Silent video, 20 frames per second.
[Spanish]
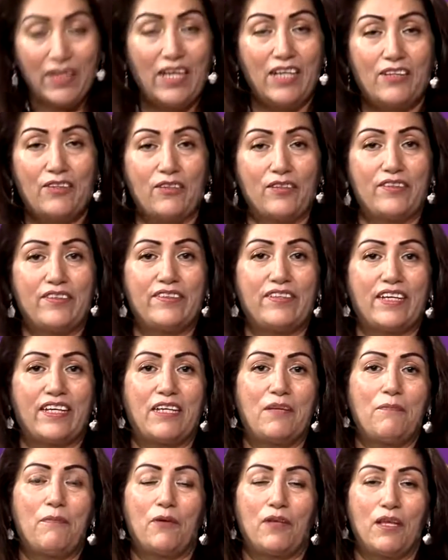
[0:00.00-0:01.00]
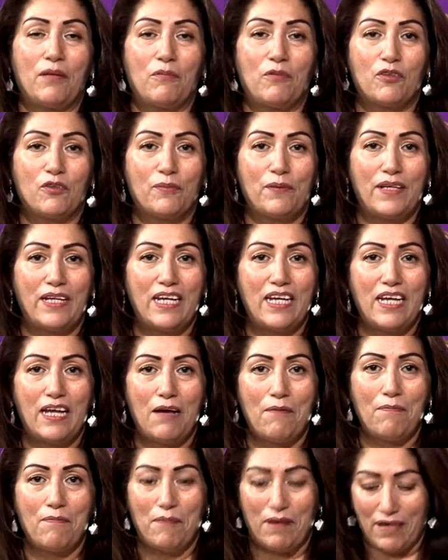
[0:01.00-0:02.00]
Entonces aquí podemos ver en
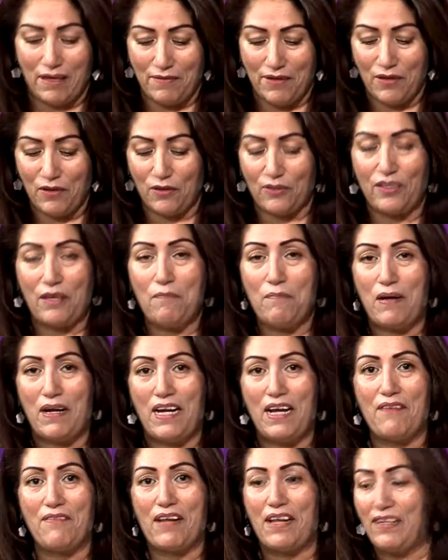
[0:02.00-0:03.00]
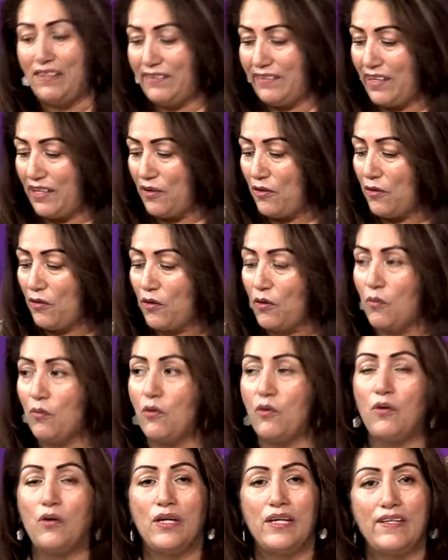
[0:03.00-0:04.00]
la maravillosa palabra del Señor
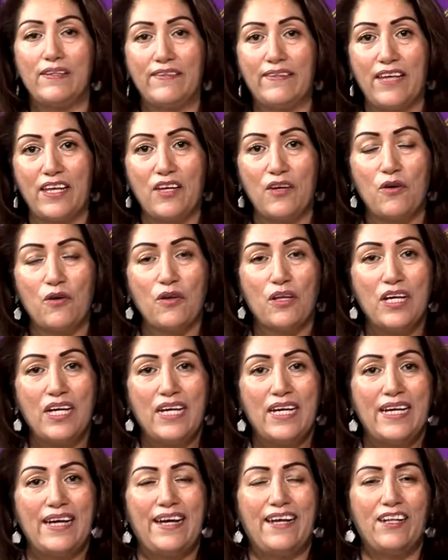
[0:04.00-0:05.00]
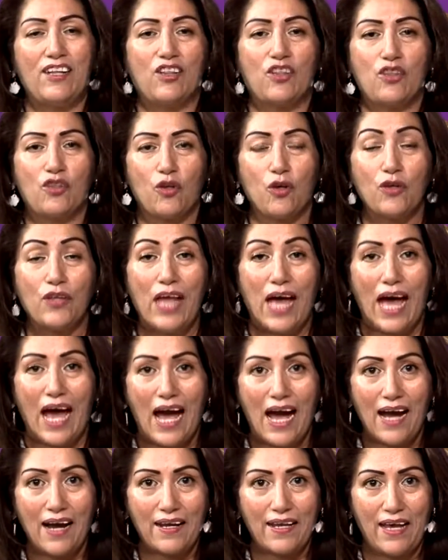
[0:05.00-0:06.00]
como el Señor en toda
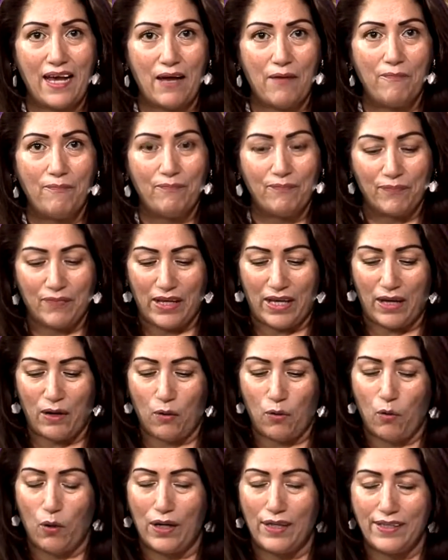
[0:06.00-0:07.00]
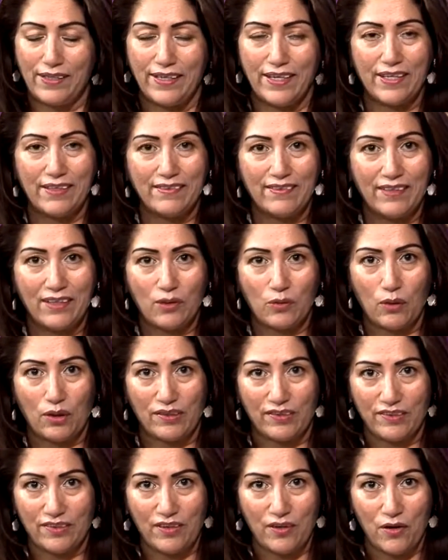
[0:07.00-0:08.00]
área, en cualquier
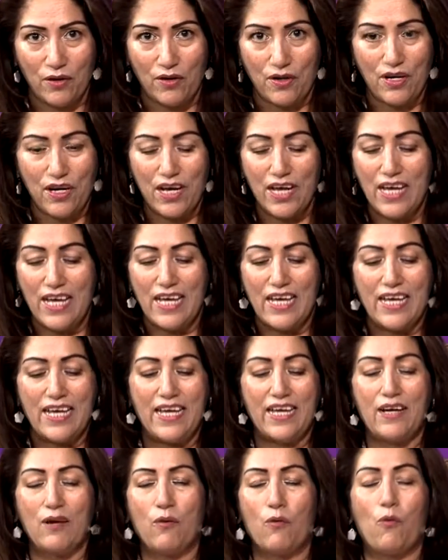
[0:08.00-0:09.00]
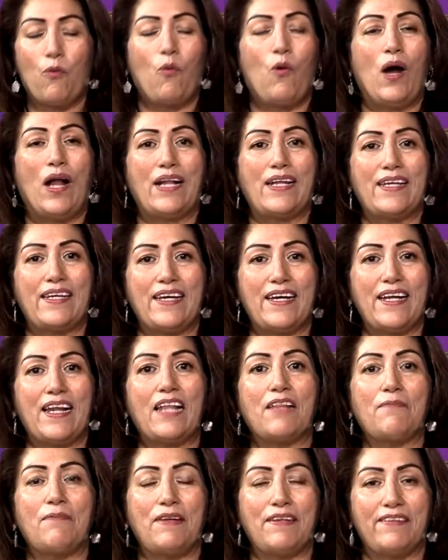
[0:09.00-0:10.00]
situación, en cualquier
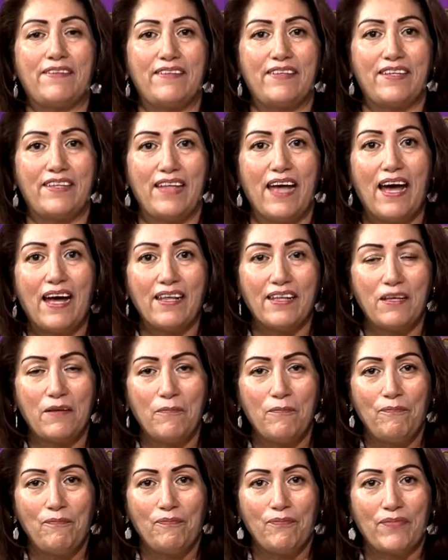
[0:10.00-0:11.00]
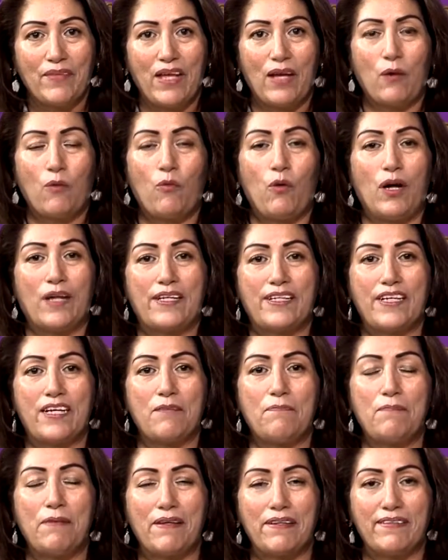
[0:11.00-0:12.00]
adversidad, en
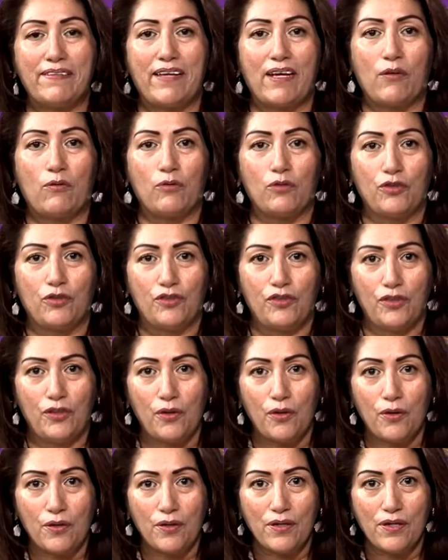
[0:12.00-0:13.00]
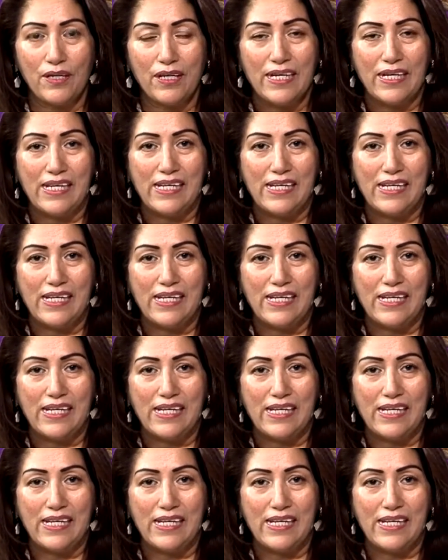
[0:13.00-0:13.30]
cualquier persecución,